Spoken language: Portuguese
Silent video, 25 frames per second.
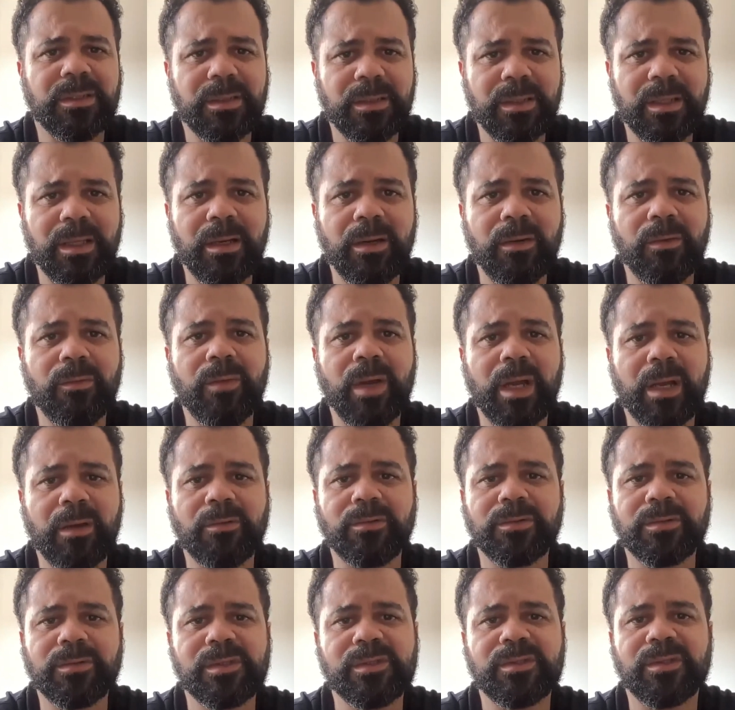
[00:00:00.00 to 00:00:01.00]
É que a gente
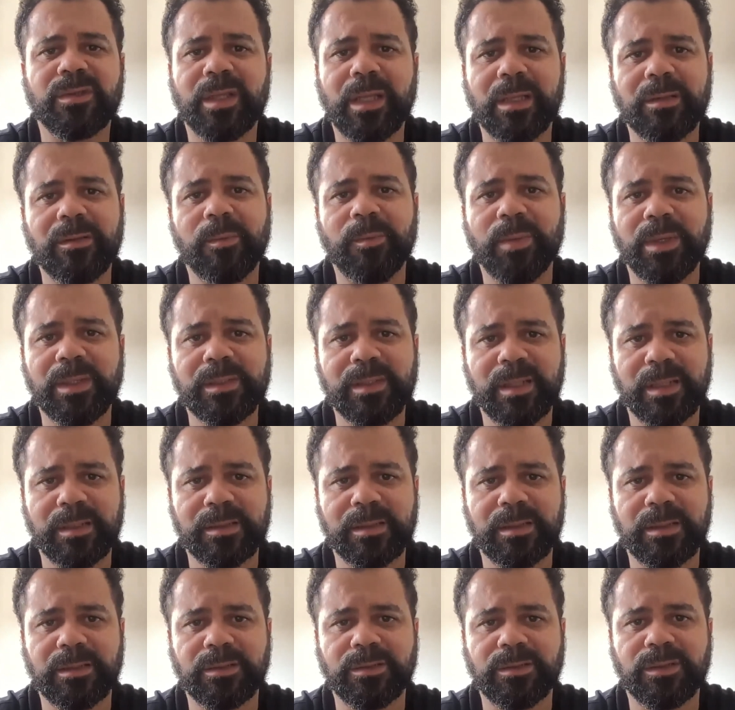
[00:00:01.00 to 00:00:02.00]
não é
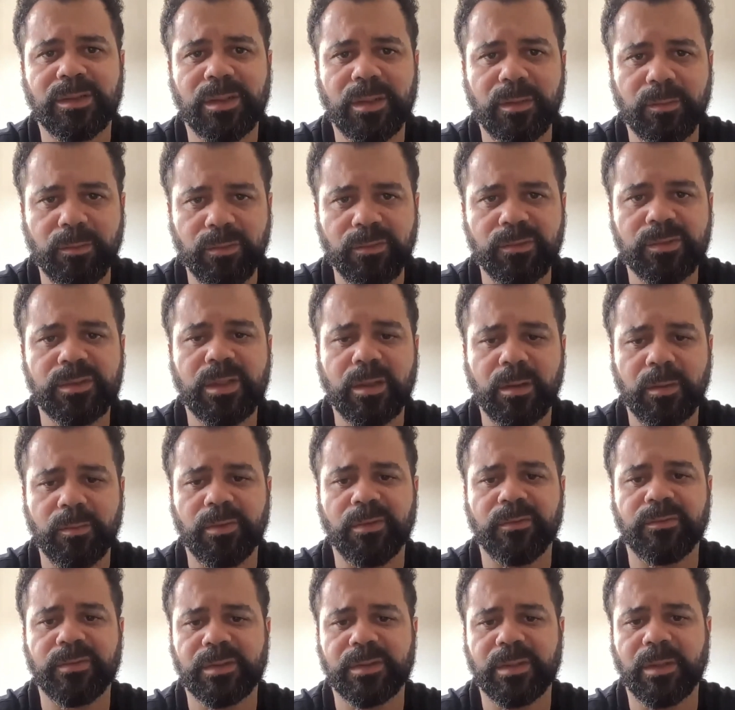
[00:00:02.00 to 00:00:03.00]
condicionado a pensar assim, de que
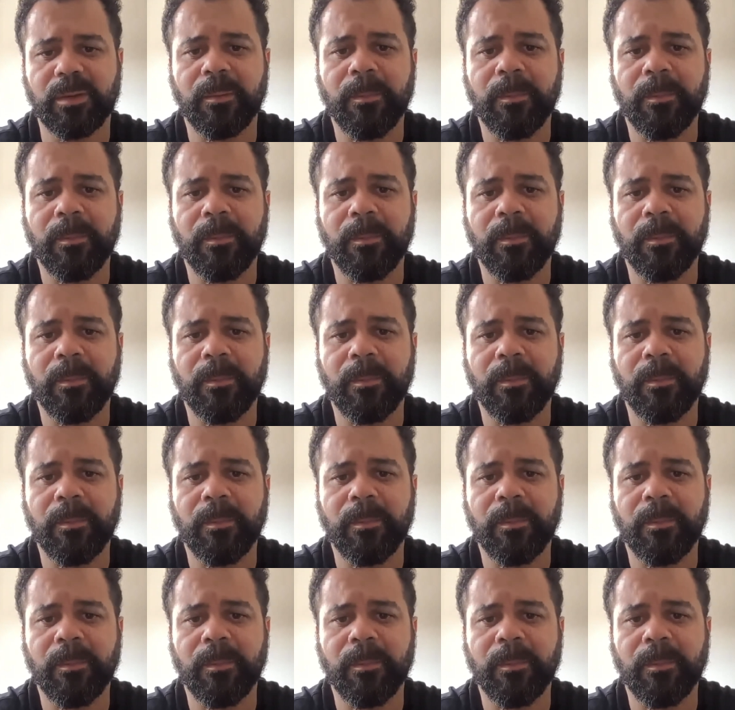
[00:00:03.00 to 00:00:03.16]
música é uma